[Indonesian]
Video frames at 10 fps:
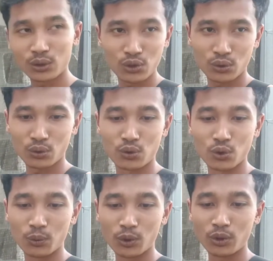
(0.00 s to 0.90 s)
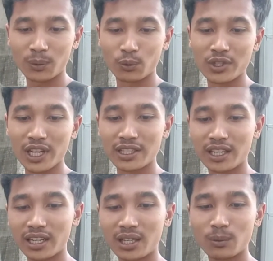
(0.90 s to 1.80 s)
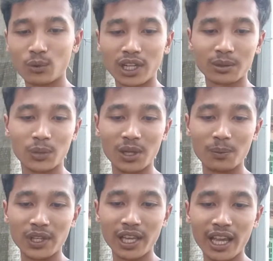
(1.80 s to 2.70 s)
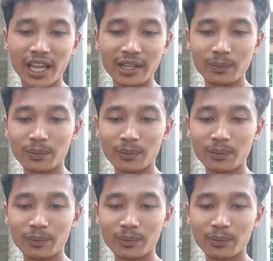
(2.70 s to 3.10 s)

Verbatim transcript: bunda ribu saja nih buat bebian